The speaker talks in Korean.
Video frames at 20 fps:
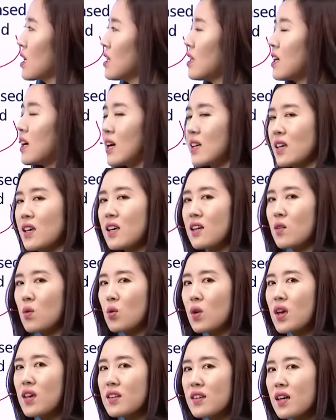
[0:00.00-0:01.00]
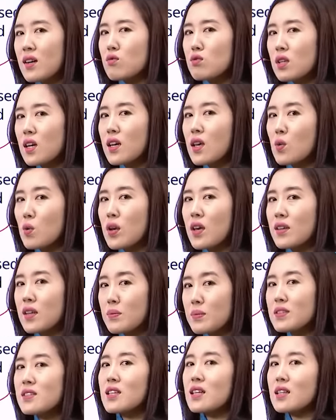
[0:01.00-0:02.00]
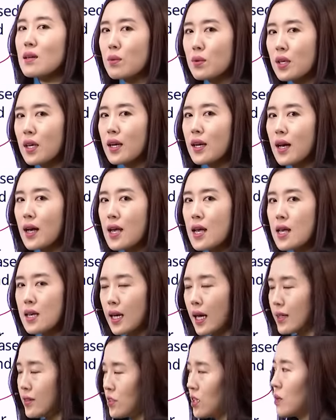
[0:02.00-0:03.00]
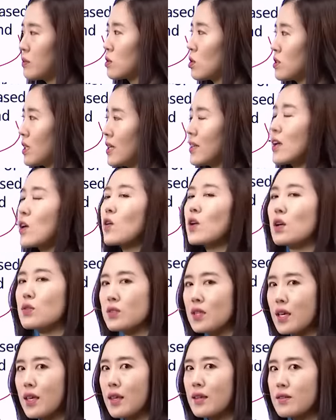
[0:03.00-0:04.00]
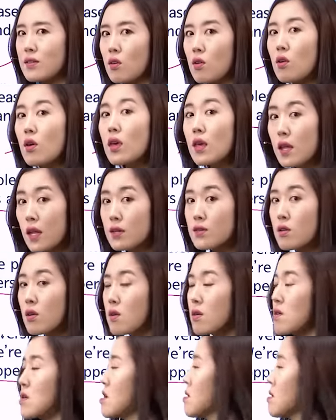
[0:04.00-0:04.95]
걔네 가게 고객이나 우리 가게 고객이나 비슷하다 보니까 같이 하면 더 잘 될 거라고 생각했어. 이래서